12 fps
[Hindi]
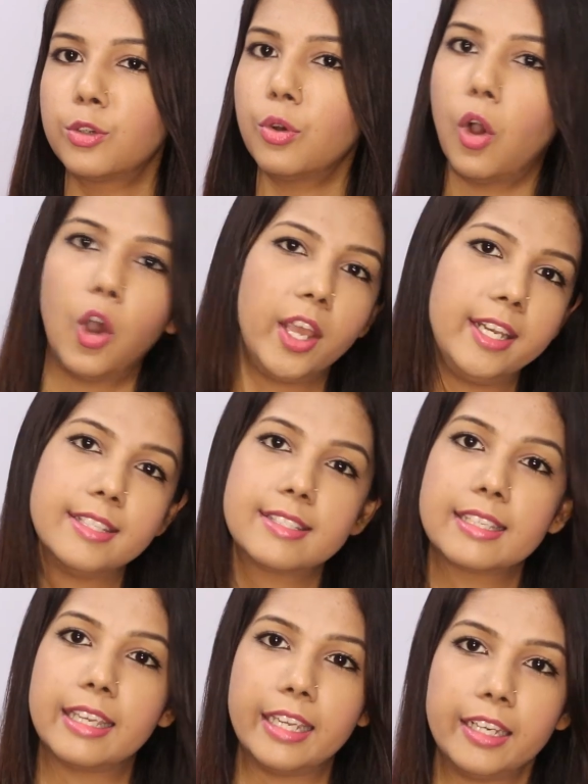टू ऑयली
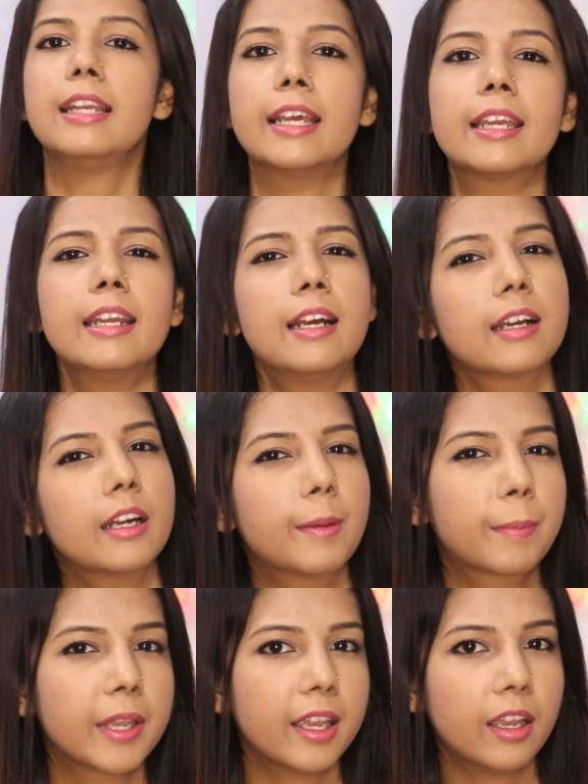स्किन लेकिन अगर
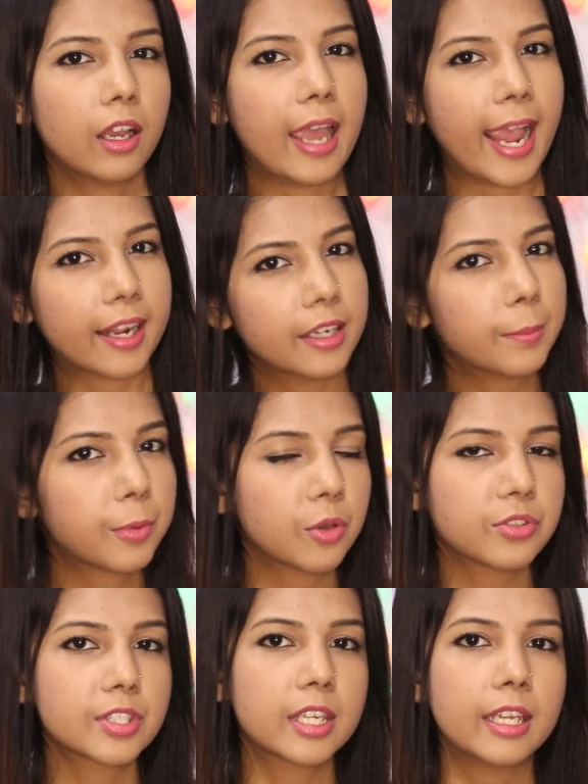आपके एक्ने
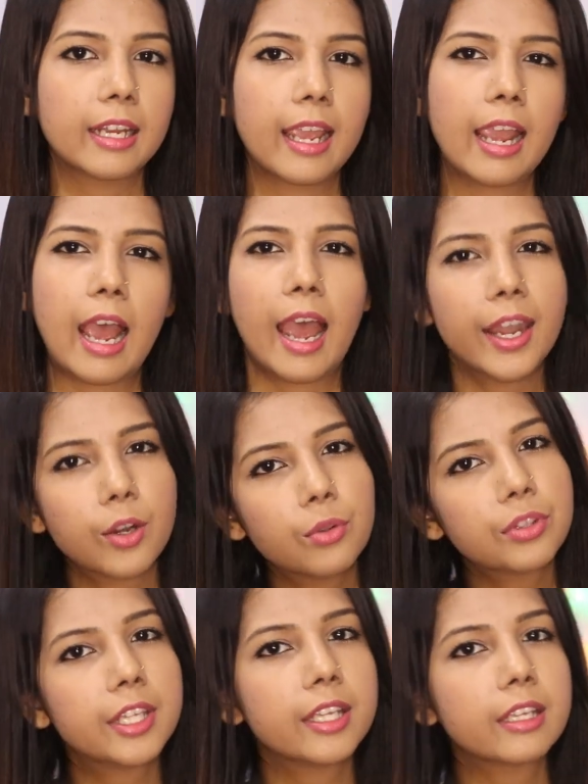प्रॉन स्किन है आई
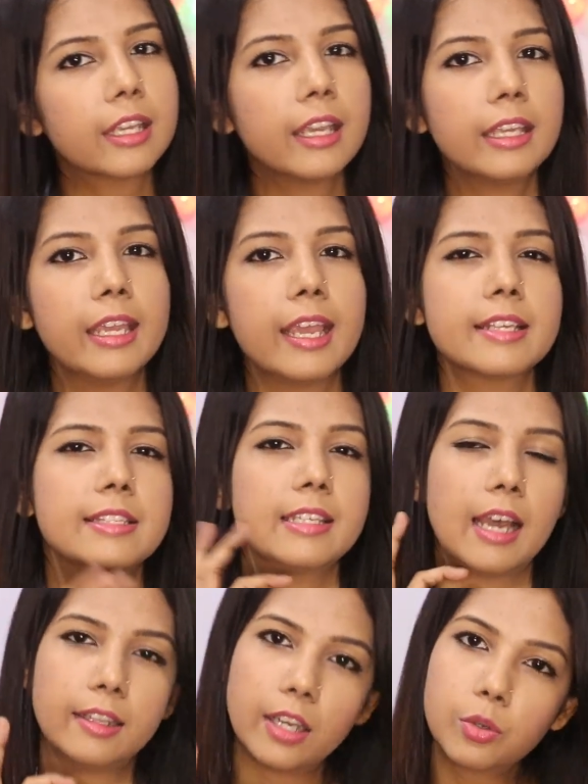डोंट थिंक कि ये
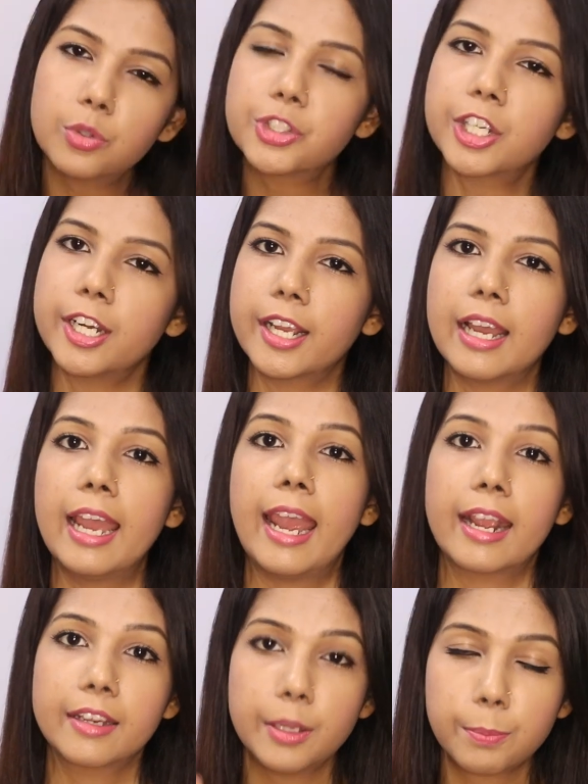ज़्यादा कुछ करेगा
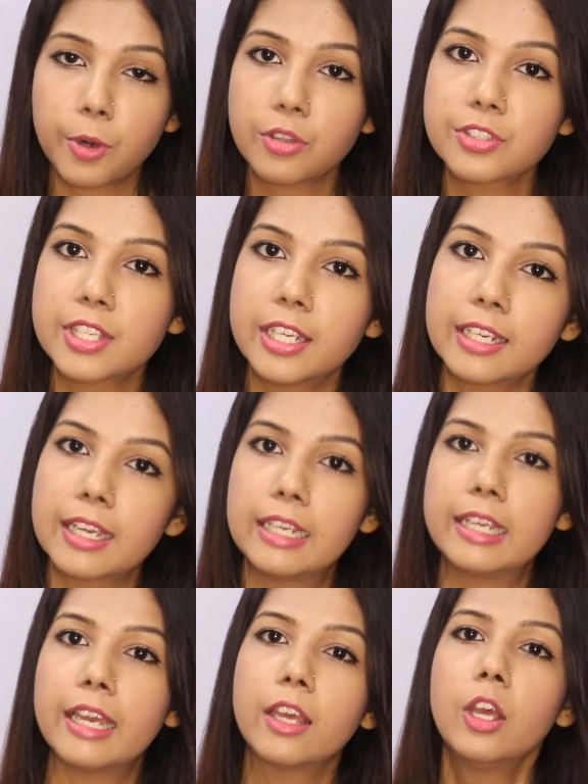एक्ने प्रॉन स्किन के
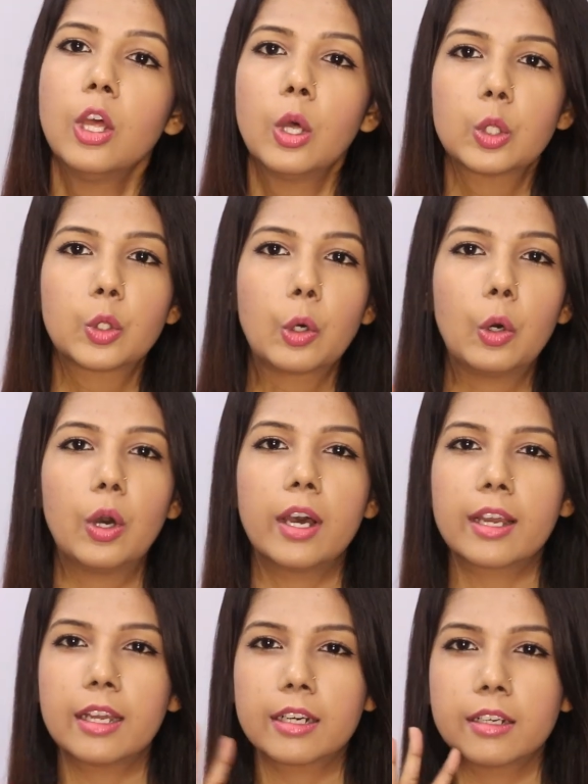लिए तो
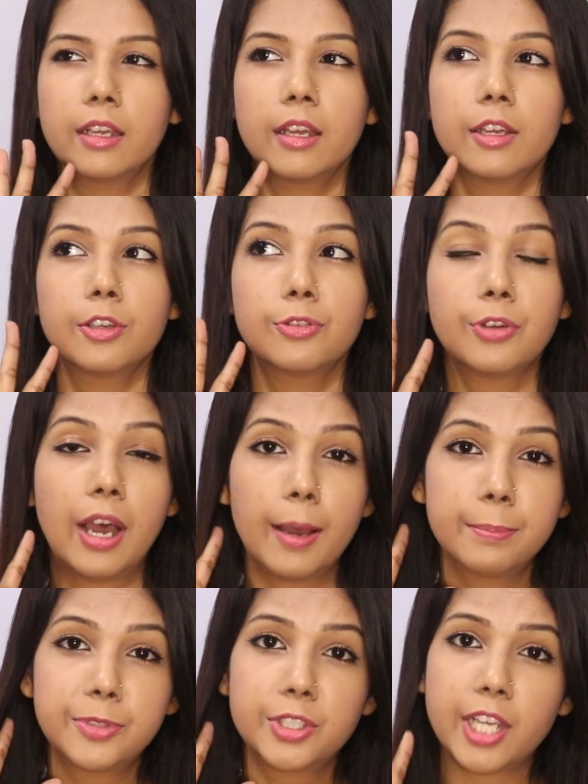अगर
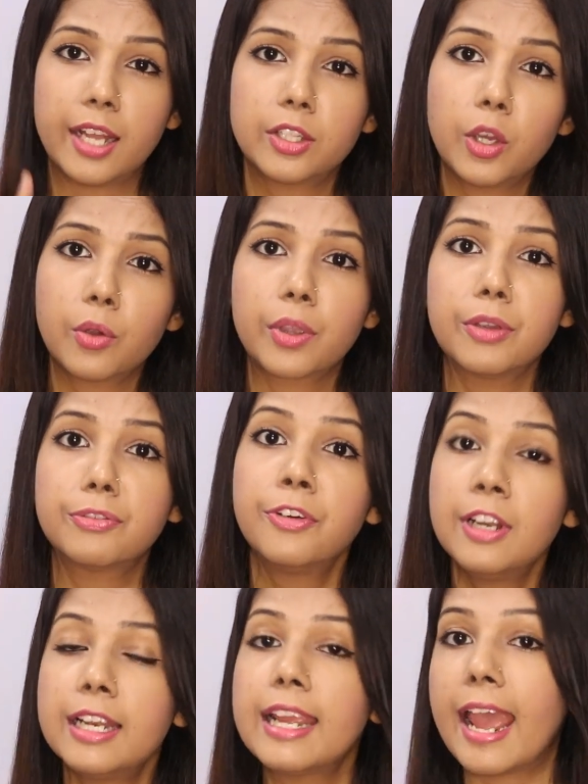आप चाहते हो कि
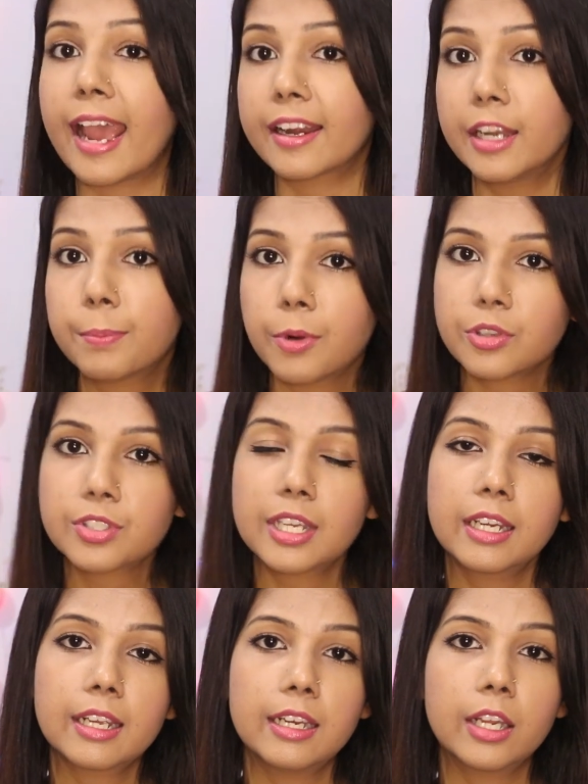फुल्ली एक्ने प्रॉन
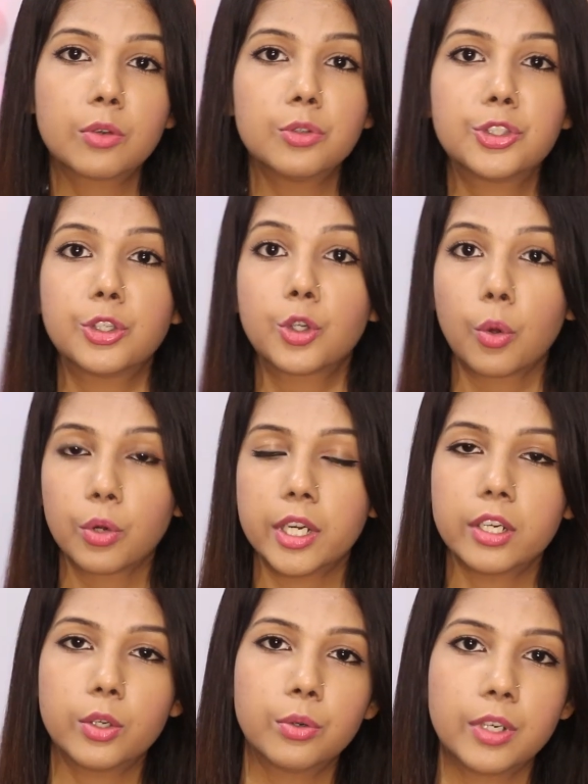स्किन के लिए कुछ
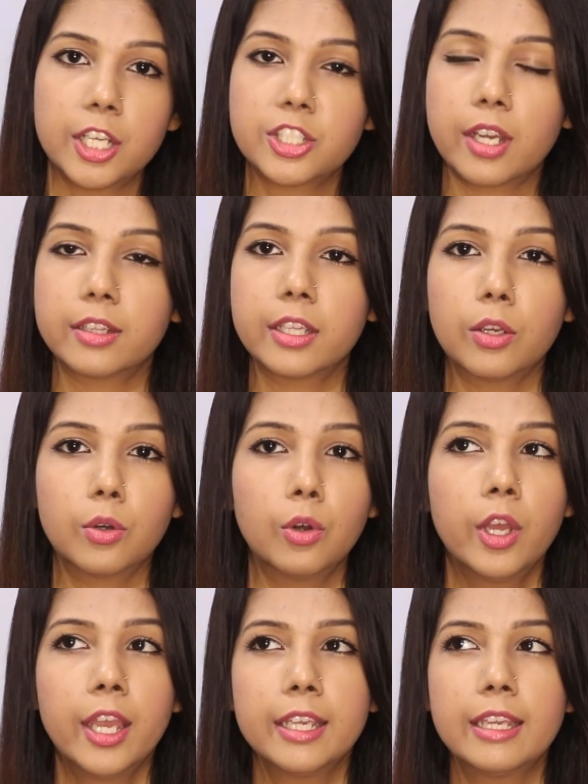टोनर ढूंढना चाहते हो
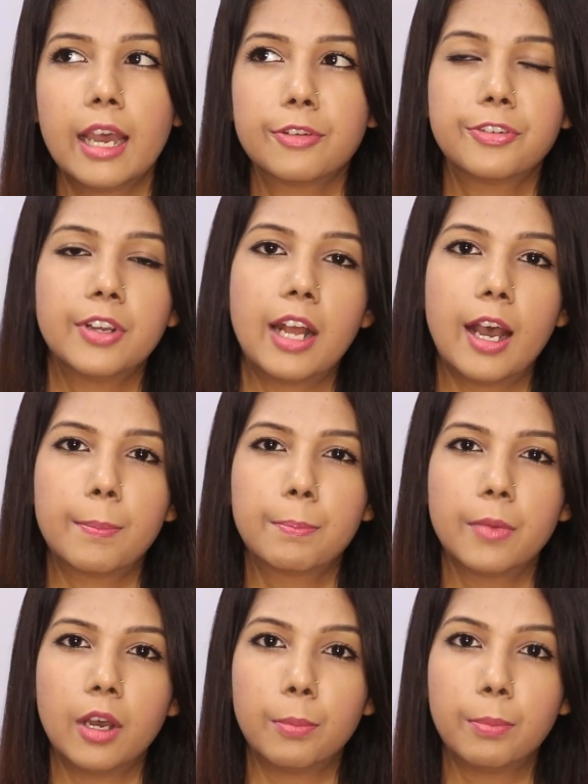या फिर आप